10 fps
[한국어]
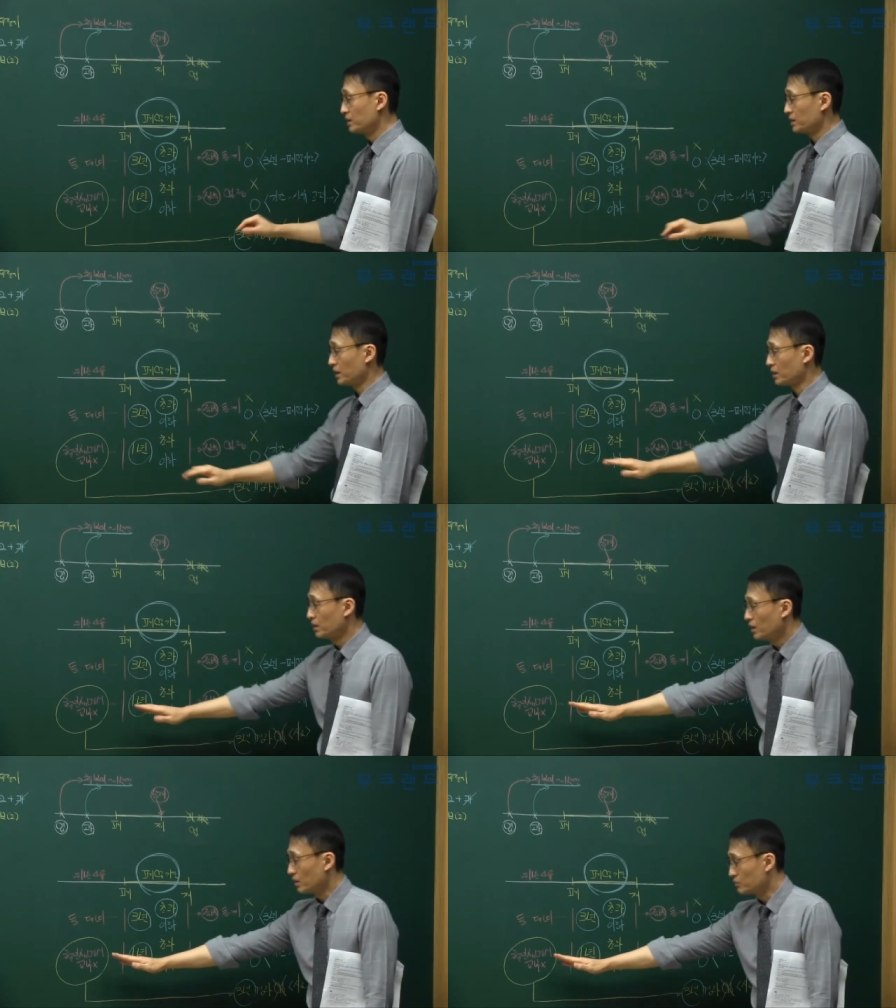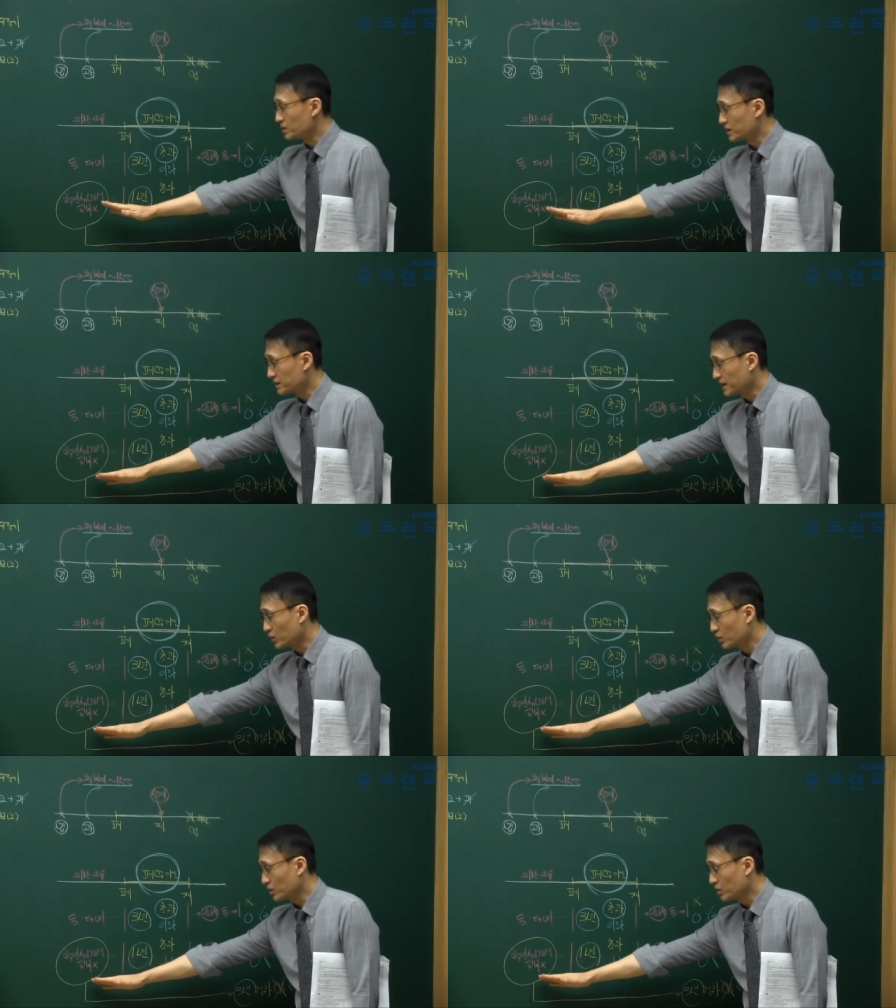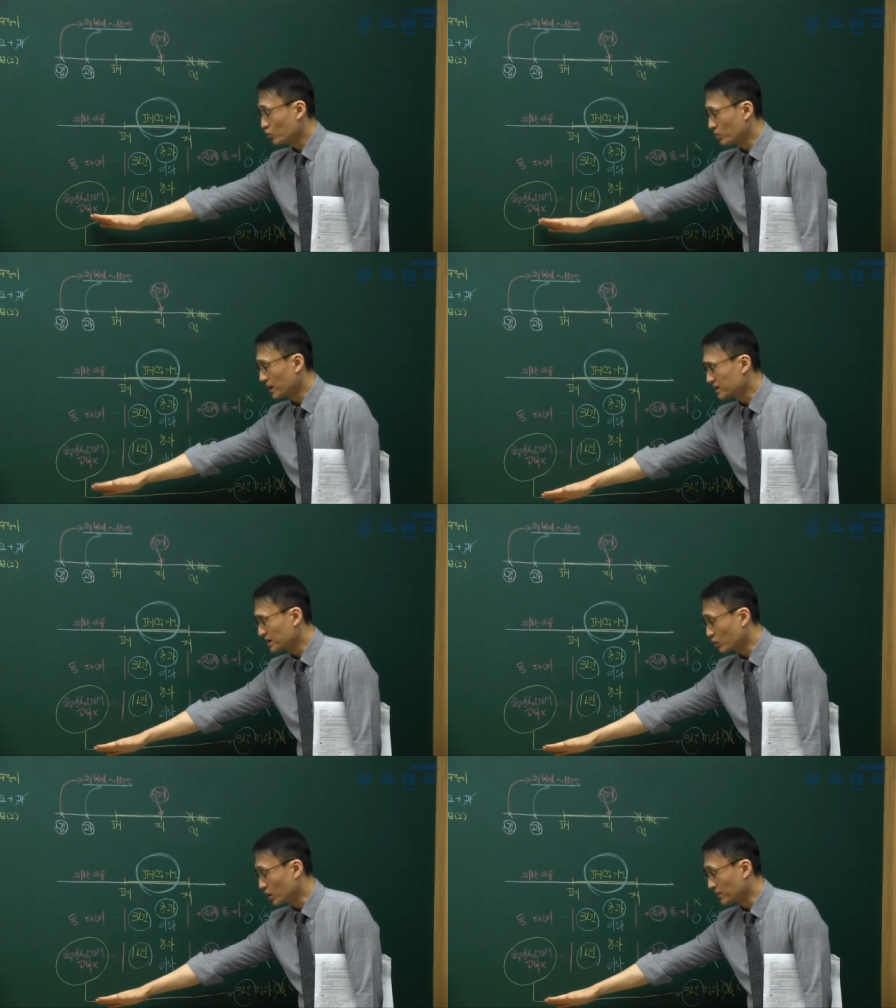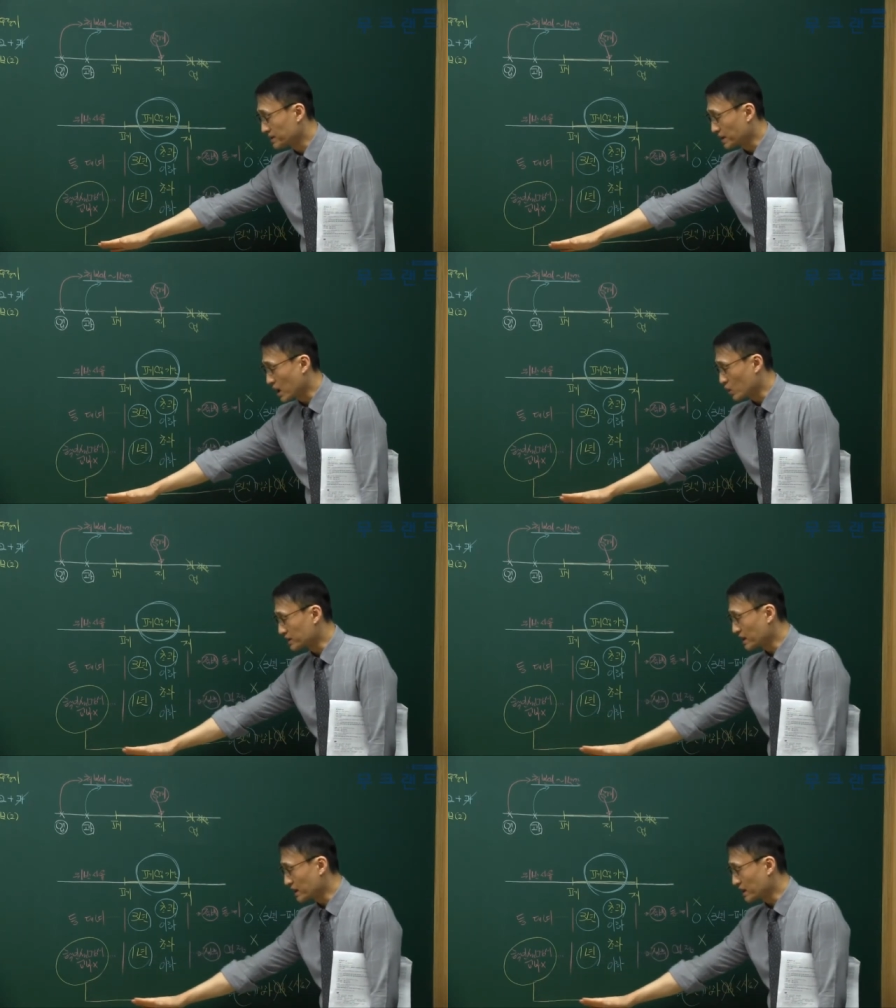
그냥 업무 정지 사유는 위반 사유가 발생하고